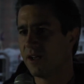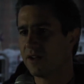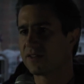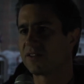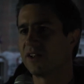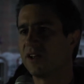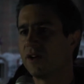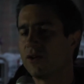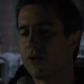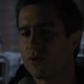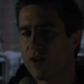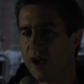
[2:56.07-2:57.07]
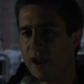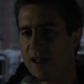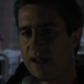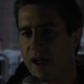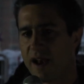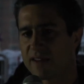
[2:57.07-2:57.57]
C'est euh,
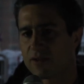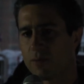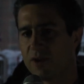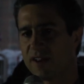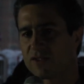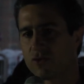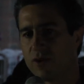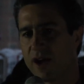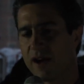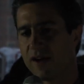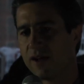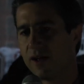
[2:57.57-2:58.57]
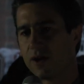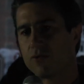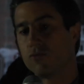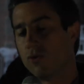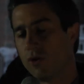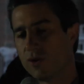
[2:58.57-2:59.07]
à l'Assemblée nationale
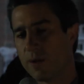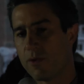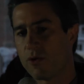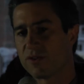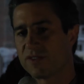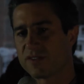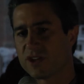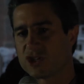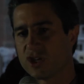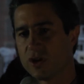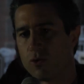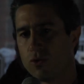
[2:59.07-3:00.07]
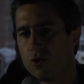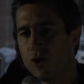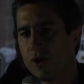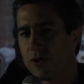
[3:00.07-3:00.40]
ou euh, d'abord aux États généraux,